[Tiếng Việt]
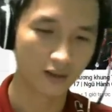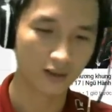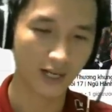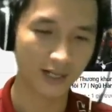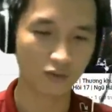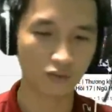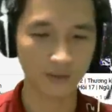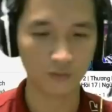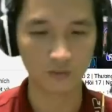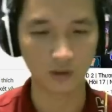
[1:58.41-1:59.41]
Lai lịch của
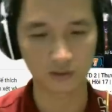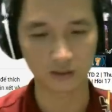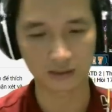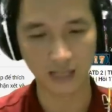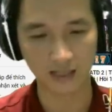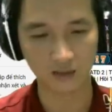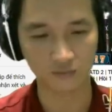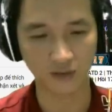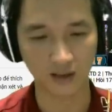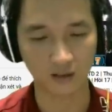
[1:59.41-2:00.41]
Kim Cô Bổng thực ra
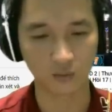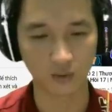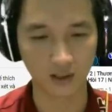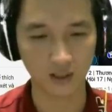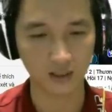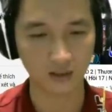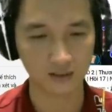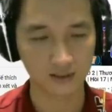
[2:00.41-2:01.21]
không phải là của